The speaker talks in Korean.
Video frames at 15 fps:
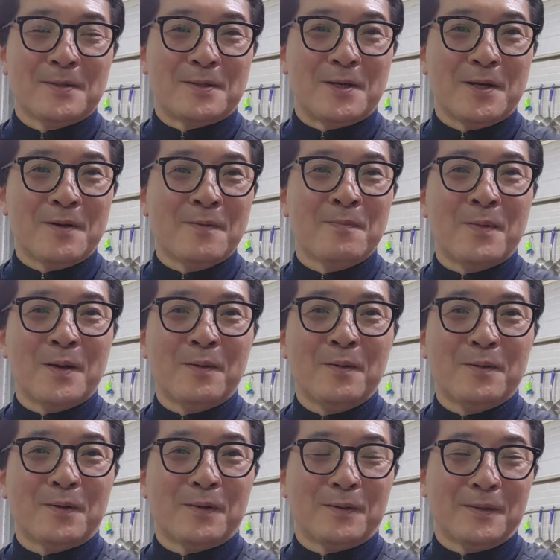
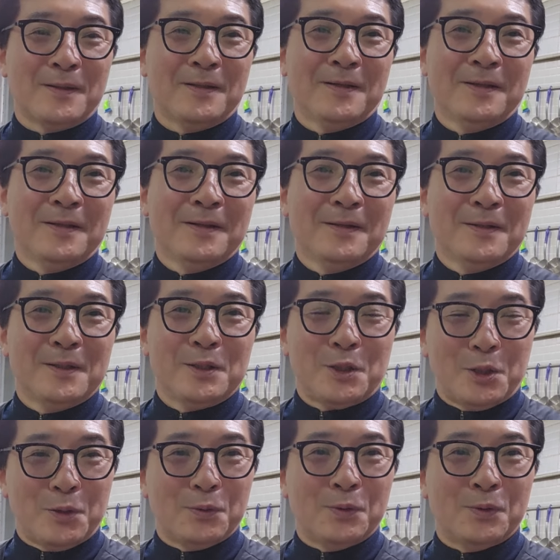정말로
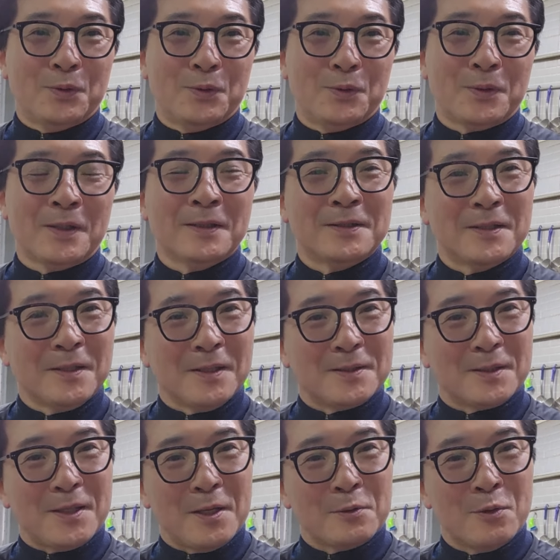시원한
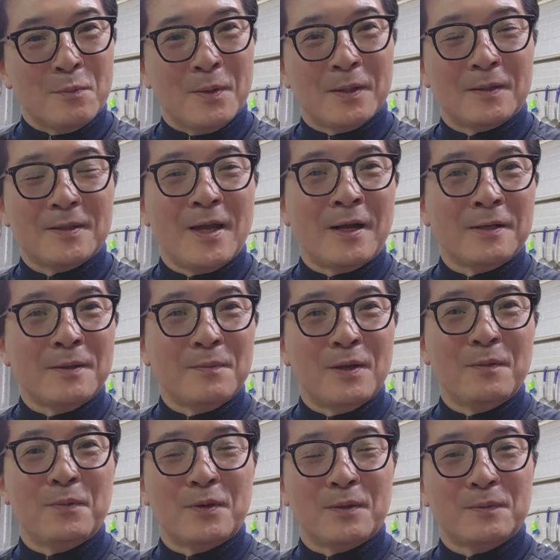저기서 땡초만 양념
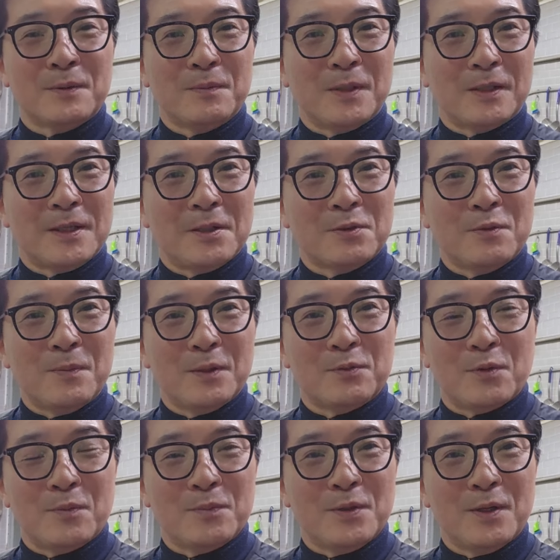열 필요 없습니다. 땡초만
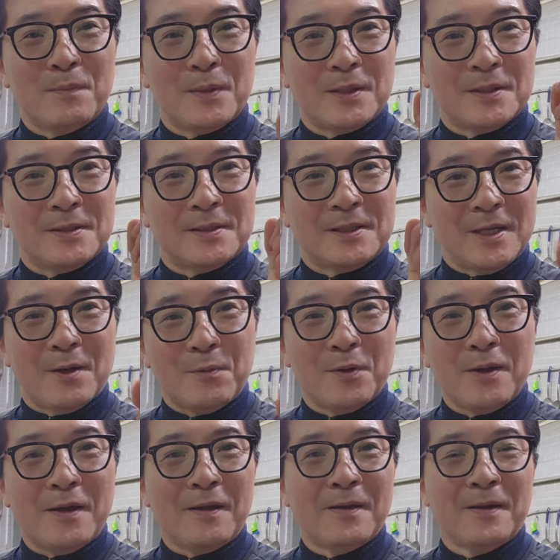좀 넣으면
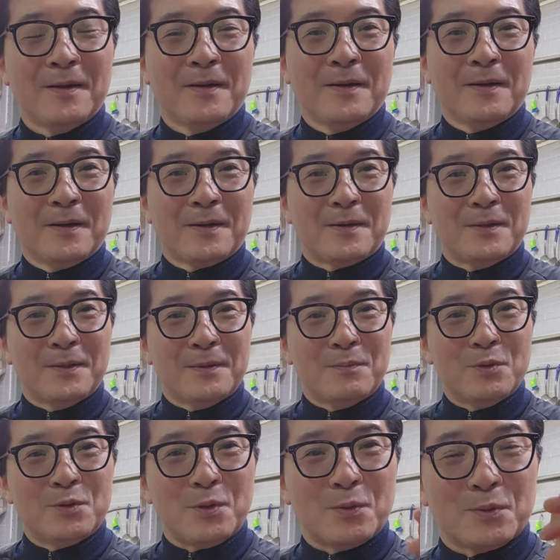최고의 그
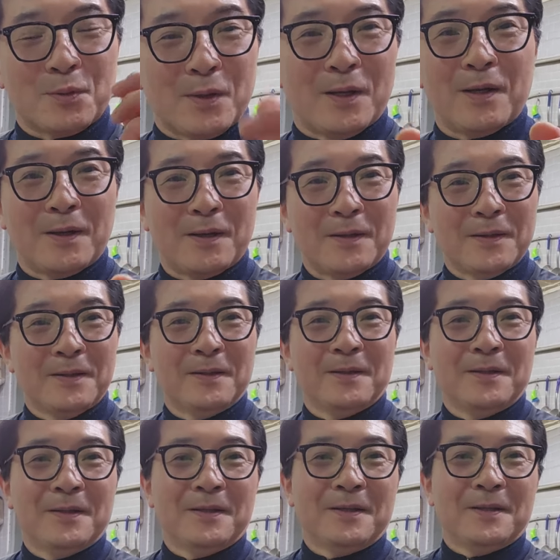물총 조개
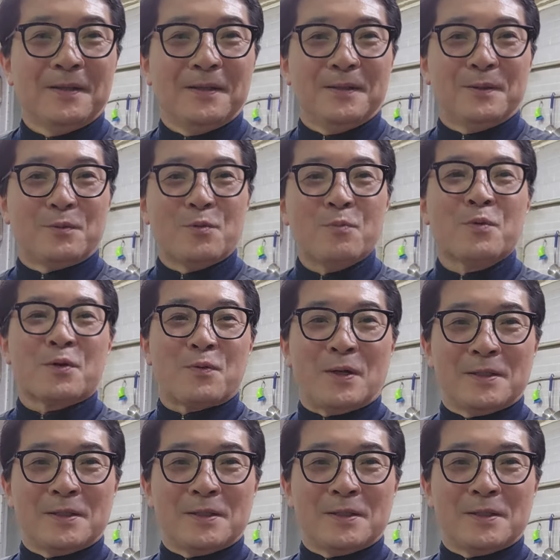국물을